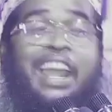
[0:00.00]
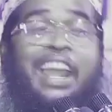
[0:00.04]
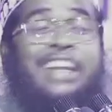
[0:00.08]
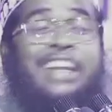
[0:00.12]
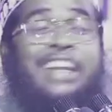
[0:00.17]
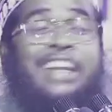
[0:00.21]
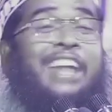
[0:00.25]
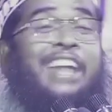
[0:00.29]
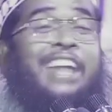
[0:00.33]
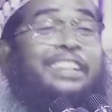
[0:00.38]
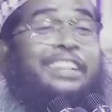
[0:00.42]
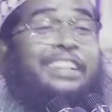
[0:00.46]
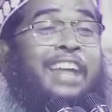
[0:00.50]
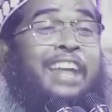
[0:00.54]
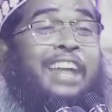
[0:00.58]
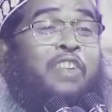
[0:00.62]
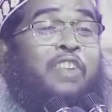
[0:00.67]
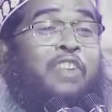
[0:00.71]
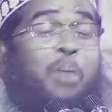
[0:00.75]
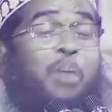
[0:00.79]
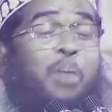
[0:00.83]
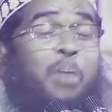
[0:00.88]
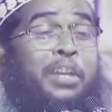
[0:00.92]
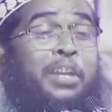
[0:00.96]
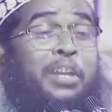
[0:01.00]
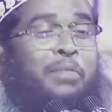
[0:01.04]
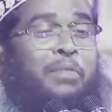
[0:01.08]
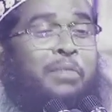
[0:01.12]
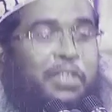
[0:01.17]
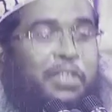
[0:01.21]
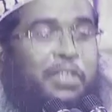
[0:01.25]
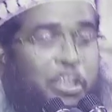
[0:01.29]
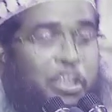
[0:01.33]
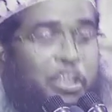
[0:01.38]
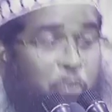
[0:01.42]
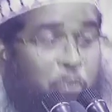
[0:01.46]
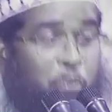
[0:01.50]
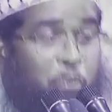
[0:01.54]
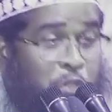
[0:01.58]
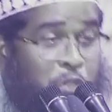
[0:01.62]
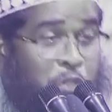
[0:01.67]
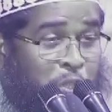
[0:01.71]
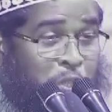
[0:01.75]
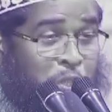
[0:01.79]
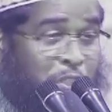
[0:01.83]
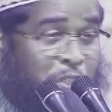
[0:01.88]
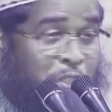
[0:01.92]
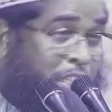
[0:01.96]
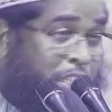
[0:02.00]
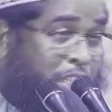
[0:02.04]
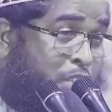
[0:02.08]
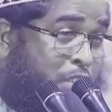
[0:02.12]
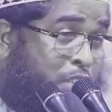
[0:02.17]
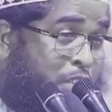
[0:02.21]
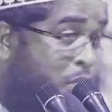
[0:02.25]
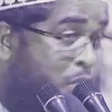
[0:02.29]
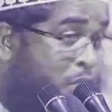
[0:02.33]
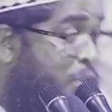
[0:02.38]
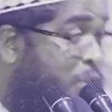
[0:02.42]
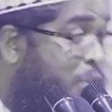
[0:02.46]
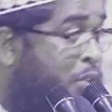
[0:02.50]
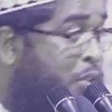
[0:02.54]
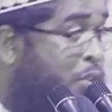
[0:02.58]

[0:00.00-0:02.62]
এক একটা কবরের মধ্যে দুইজন তিনজন